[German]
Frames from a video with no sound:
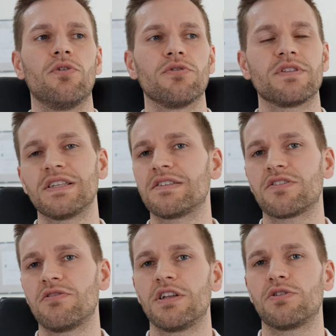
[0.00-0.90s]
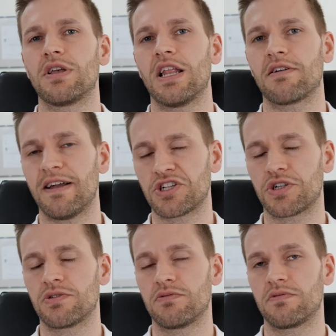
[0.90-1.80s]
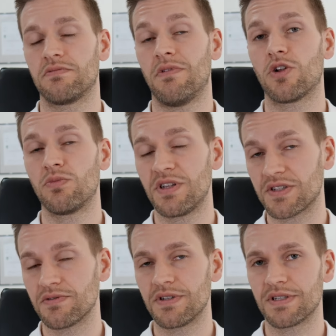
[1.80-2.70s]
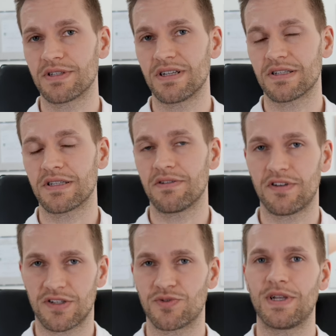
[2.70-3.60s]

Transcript: und das ist natürlich totaler Quatsch und warum das so ist, das erfährst du